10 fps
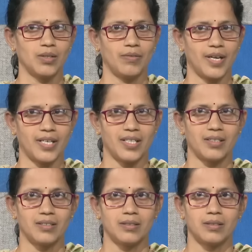
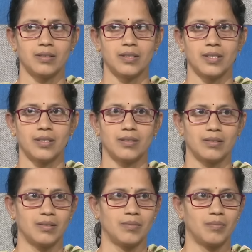ఫైరింగ్
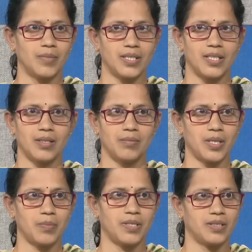మధ్యాహ్నం
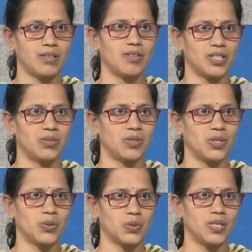అయిపోయిన తర్వాత అనుకుంటా
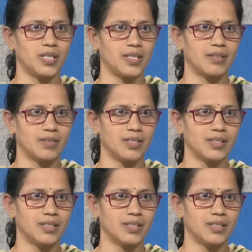గుర్తులేదు ఎక్కువ